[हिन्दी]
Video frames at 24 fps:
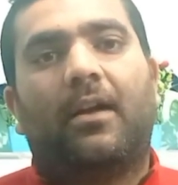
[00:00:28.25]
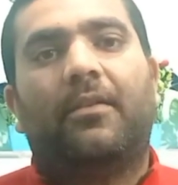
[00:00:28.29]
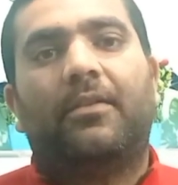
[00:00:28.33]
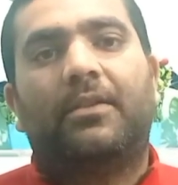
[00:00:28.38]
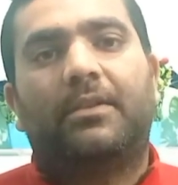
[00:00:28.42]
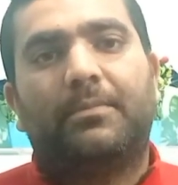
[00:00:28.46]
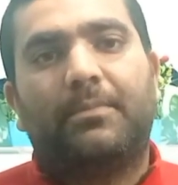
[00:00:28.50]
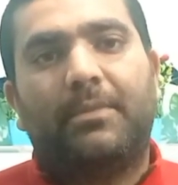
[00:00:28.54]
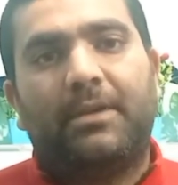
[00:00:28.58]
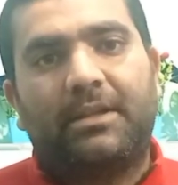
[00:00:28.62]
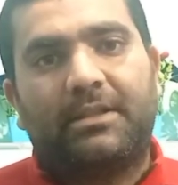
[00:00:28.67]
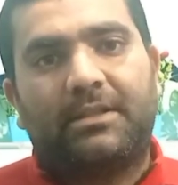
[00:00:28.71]
का
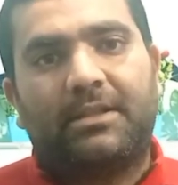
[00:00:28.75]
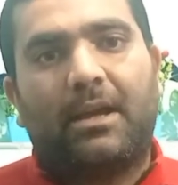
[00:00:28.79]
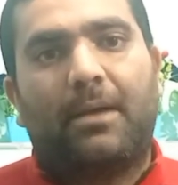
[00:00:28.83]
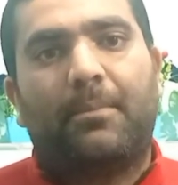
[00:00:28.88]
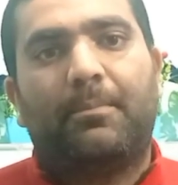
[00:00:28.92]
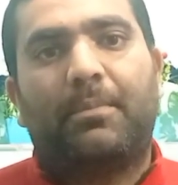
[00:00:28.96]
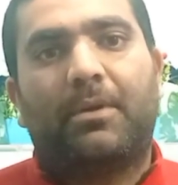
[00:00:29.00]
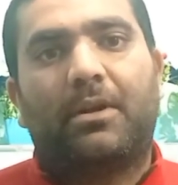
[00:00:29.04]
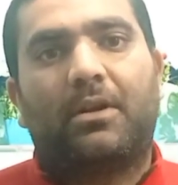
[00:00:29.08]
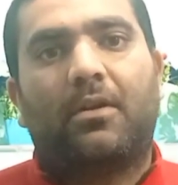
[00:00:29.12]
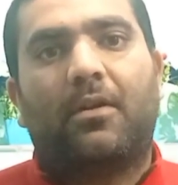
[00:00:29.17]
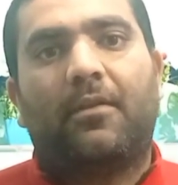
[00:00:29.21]
इसमें
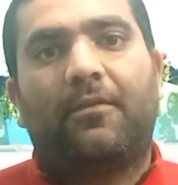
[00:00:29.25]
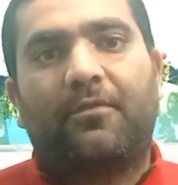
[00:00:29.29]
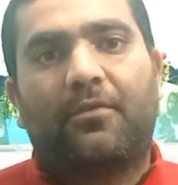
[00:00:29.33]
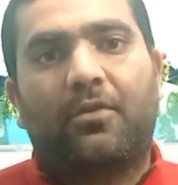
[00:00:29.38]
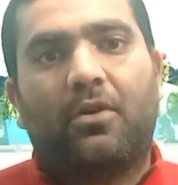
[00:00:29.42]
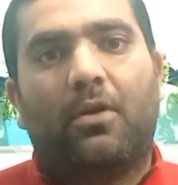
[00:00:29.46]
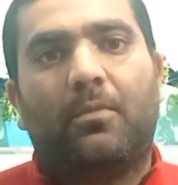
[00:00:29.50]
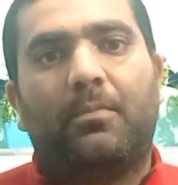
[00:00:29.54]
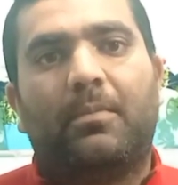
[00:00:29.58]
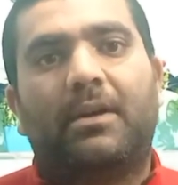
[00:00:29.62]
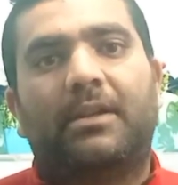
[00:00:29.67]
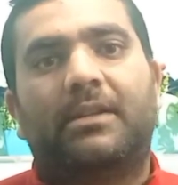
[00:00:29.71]
चैम्बर ऑफ
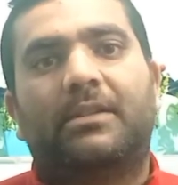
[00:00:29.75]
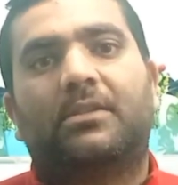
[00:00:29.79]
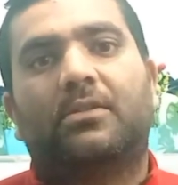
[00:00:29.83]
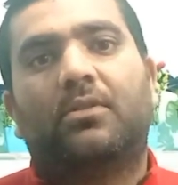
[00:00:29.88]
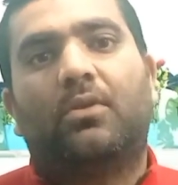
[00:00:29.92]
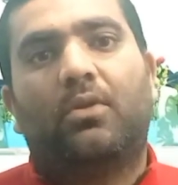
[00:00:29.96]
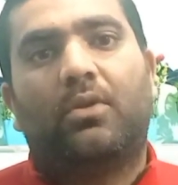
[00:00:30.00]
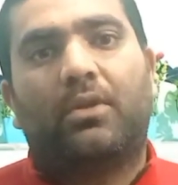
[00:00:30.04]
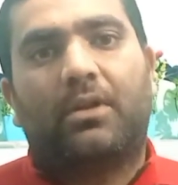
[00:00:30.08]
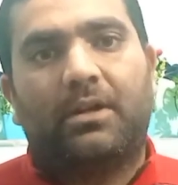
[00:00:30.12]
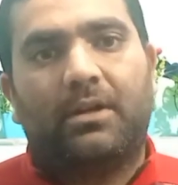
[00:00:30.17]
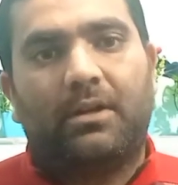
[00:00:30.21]
कॉमर्स
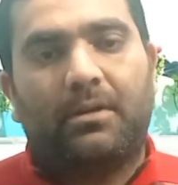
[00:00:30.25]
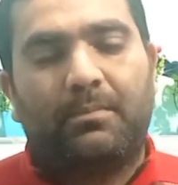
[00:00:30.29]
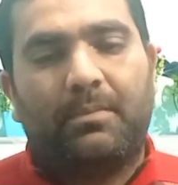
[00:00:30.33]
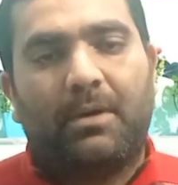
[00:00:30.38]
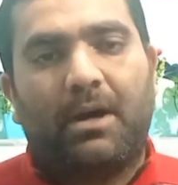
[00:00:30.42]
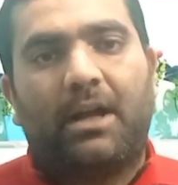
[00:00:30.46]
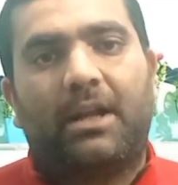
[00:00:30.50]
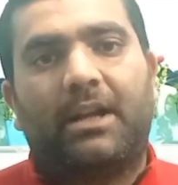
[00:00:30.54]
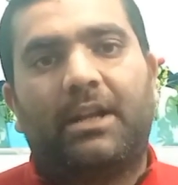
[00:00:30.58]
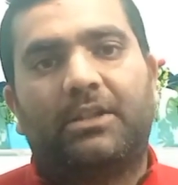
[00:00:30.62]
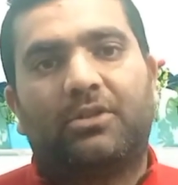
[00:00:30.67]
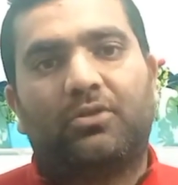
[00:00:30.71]
और
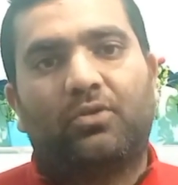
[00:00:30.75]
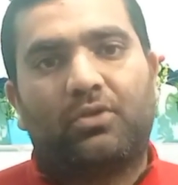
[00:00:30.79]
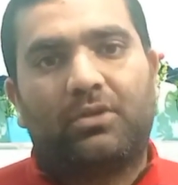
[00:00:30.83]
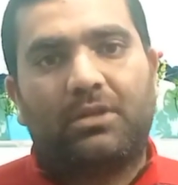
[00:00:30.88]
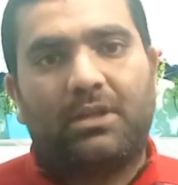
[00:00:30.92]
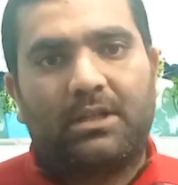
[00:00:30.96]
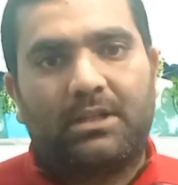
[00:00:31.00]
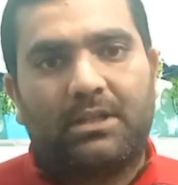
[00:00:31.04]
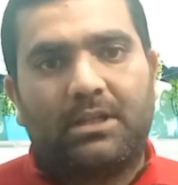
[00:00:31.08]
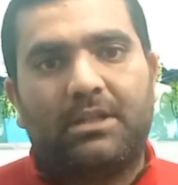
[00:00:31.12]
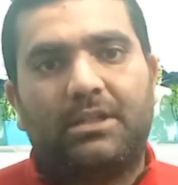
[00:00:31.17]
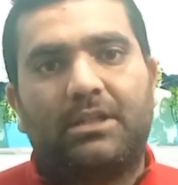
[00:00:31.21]
बार
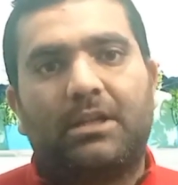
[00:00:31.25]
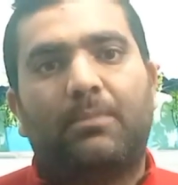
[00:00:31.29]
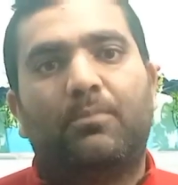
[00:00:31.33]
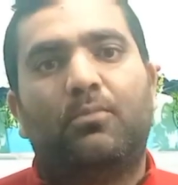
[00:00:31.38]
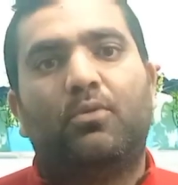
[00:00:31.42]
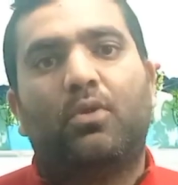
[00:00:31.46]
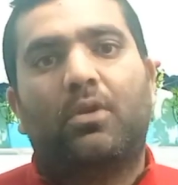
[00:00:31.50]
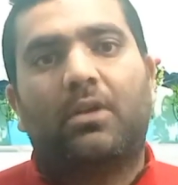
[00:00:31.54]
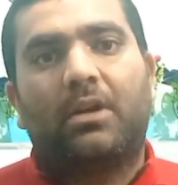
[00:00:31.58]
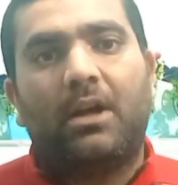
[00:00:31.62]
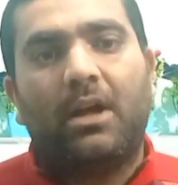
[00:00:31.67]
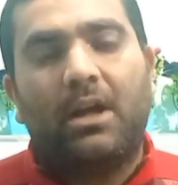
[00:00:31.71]
एसोसिएशन
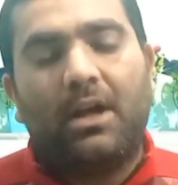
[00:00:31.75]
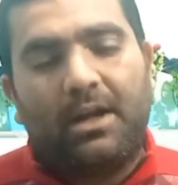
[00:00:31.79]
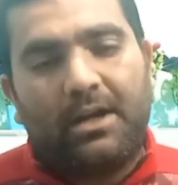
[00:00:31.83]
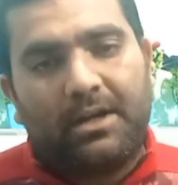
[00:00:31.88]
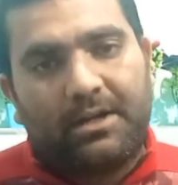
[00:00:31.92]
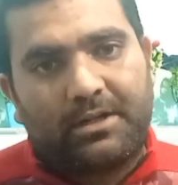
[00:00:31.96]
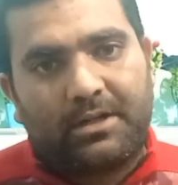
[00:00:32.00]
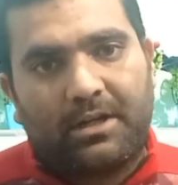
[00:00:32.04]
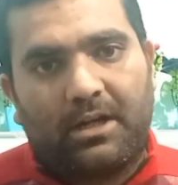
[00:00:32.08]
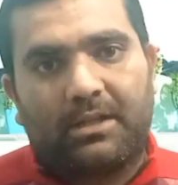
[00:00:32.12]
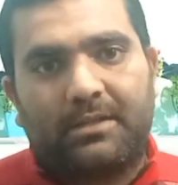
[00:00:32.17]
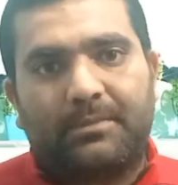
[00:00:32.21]
जम्मू और
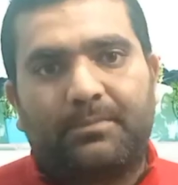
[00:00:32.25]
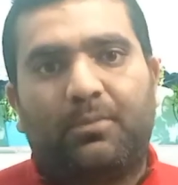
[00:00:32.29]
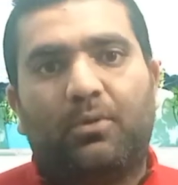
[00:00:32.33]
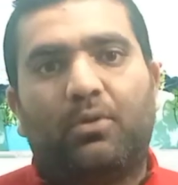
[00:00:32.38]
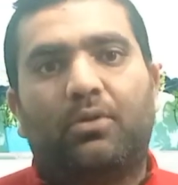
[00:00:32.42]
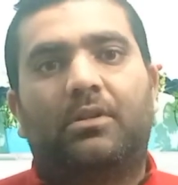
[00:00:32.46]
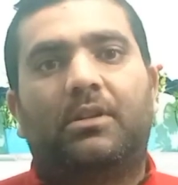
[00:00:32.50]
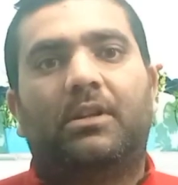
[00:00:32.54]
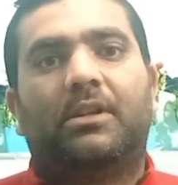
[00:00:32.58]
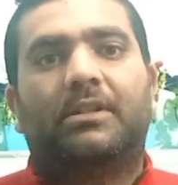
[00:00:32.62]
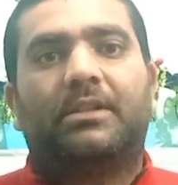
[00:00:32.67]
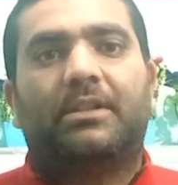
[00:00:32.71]

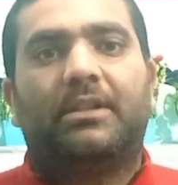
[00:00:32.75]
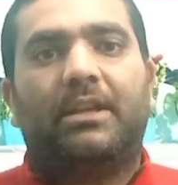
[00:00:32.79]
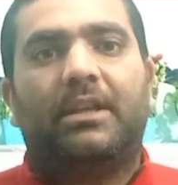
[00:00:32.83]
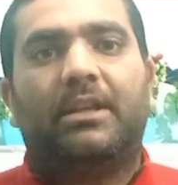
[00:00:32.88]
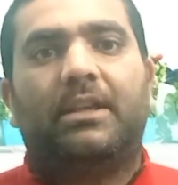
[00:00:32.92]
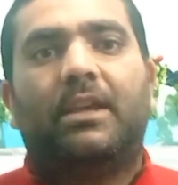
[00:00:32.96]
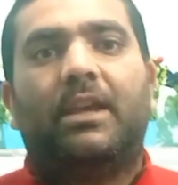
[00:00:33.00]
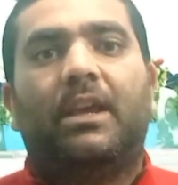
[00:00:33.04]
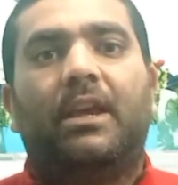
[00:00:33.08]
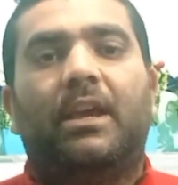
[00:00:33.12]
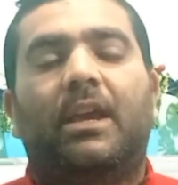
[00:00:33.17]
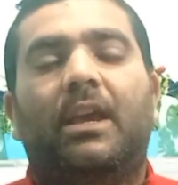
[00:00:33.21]
ट्रांसपोर्टर्स ने
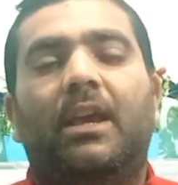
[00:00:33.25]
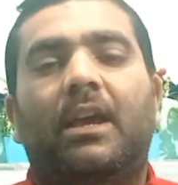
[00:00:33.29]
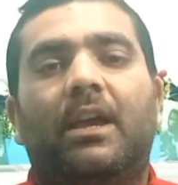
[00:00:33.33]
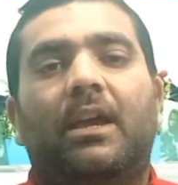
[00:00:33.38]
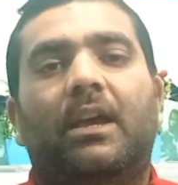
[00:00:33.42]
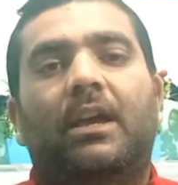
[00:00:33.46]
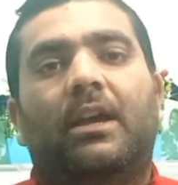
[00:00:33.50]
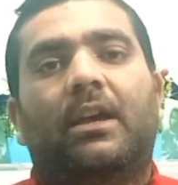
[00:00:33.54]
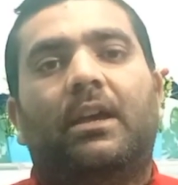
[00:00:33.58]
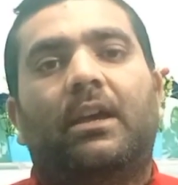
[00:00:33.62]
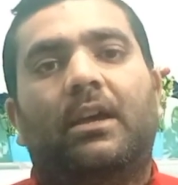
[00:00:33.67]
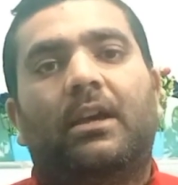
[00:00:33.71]
ये
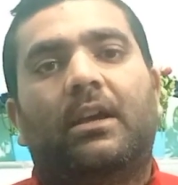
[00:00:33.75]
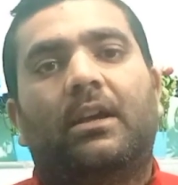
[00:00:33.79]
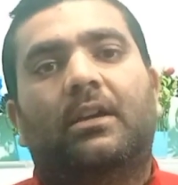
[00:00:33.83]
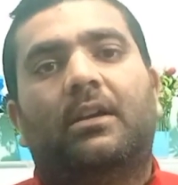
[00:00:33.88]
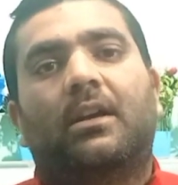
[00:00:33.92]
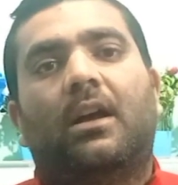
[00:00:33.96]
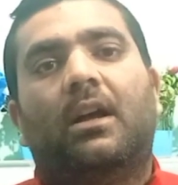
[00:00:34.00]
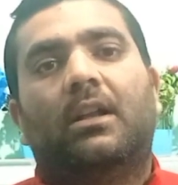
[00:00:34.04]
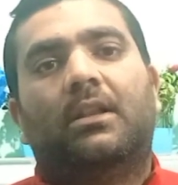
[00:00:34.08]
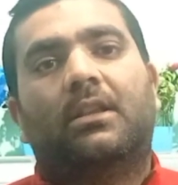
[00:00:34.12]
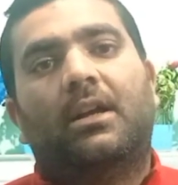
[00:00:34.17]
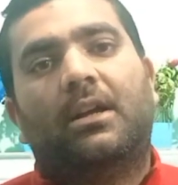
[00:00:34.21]

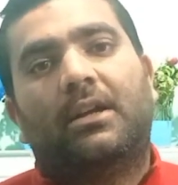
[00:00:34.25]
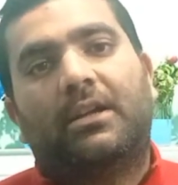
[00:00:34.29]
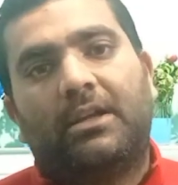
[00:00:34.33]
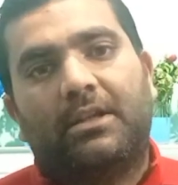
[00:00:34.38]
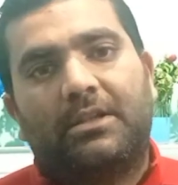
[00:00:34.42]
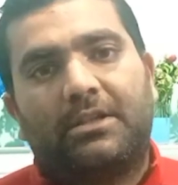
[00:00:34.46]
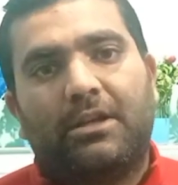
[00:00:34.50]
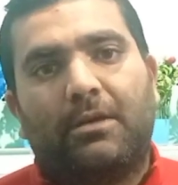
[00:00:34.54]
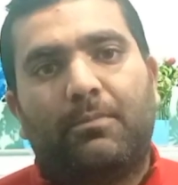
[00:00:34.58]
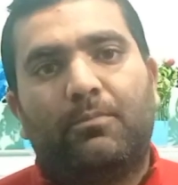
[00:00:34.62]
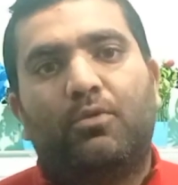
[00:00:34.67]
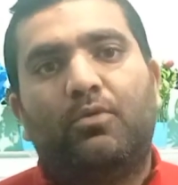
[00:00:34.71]
कहा था
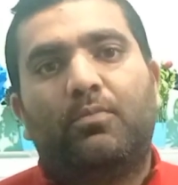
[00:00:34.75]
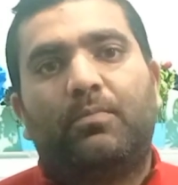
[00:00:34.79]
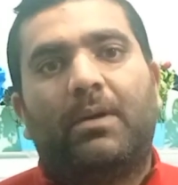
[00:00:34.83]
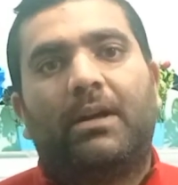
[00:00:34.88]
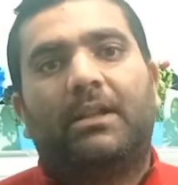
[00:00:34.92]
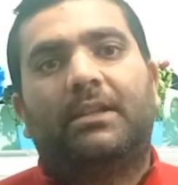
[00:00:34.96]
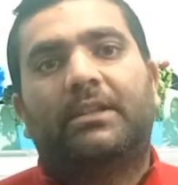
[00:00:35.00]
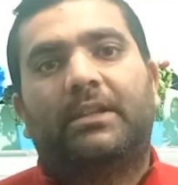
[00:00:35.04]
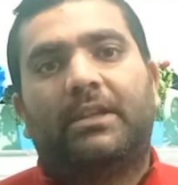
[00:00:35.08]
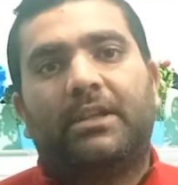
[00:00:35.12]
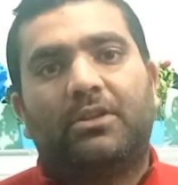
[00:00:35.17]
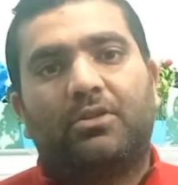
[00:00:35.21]
कि जम्मू
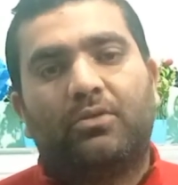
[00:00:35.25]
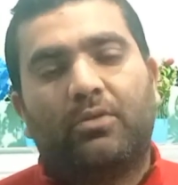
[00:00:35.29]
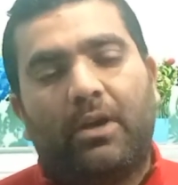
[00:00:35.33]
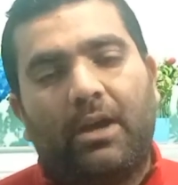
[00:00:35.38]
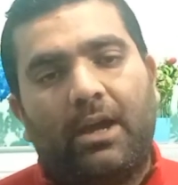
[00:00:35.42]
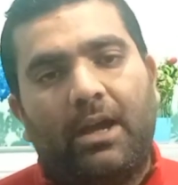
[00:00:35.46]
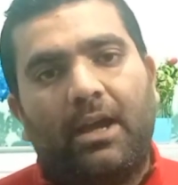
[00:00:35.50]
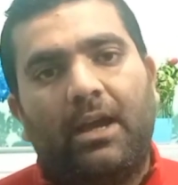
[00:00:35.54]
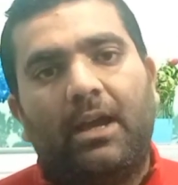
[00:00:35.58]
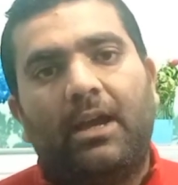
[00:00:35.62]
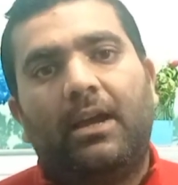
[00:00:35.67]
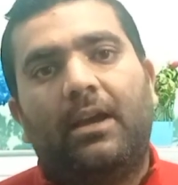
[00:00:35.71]
बंद की जो
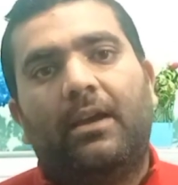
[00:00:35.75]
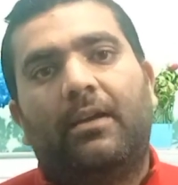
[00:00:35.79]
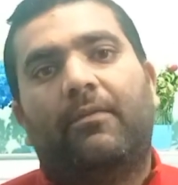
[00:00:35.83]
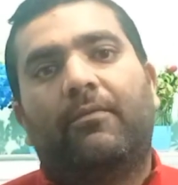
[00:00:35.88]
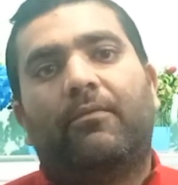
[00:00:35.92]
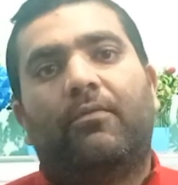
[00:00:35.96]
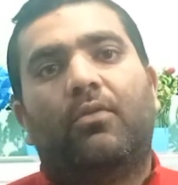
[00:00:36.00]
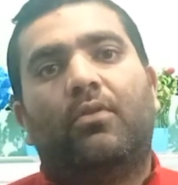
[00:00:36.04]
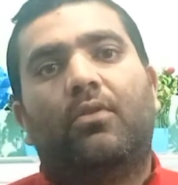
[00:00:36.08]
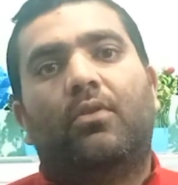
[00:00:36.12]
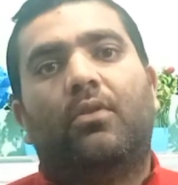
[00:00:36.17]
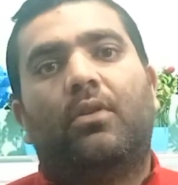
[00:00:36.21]
है
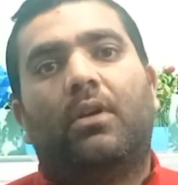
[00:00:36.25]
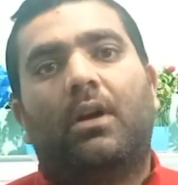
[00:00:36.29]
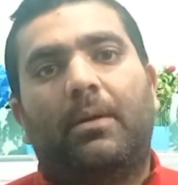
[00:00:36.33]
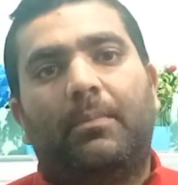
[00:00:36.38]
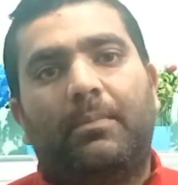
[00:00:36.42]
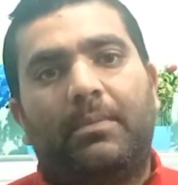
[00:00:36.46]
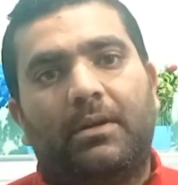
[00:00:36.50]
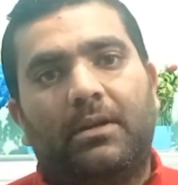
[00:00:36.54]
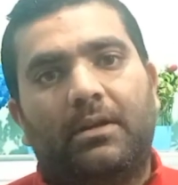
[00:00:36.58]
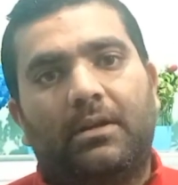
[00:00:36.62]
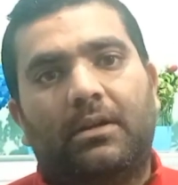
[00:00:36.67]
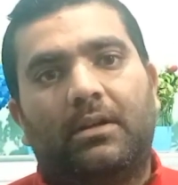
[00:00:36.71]
वो
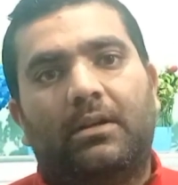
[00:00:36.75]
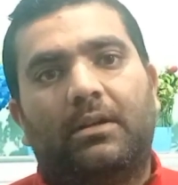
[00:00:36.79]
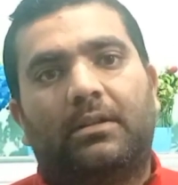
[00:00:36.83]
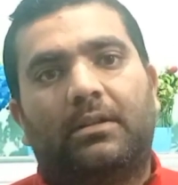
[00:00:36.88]
अब